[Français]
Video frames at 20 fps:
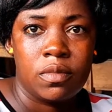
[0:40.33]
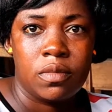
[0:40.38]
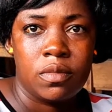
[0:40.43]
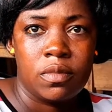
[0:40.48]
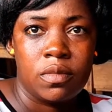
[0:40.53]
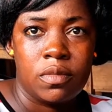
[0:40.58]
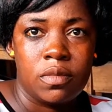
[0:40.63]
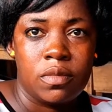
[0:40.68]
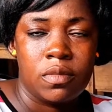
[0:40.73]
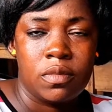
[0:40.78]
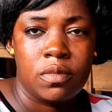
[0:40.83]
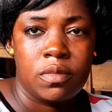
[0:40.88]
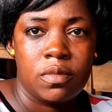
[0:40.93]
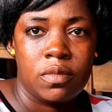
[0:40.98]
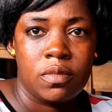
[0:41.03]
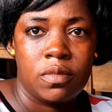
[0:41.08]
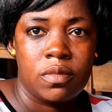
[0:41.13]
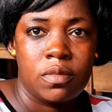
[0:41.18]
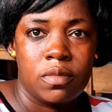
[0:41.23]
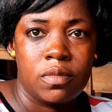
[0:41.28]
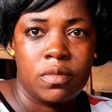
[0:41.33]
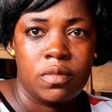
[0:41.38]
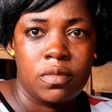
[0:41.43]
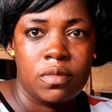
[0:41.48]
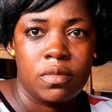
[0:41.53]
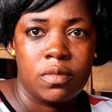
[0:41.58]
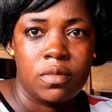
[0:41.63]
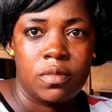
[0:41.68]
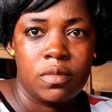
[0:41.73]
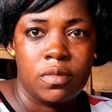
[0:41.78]
Là, je suis
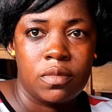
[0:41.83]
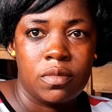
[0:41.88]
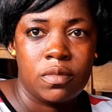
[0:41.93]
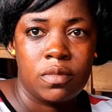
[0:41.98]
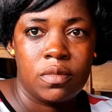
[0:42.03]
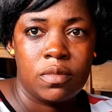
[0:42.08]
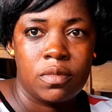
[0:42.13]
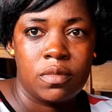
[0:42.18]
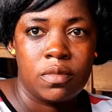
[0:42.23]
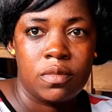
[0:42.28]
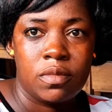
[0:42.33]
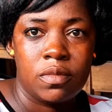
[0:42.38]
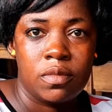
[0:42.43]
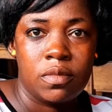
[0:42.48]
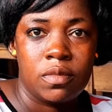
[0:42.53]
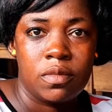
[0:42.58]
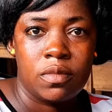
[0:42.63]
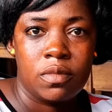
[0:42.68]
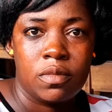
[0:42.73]
arrivé à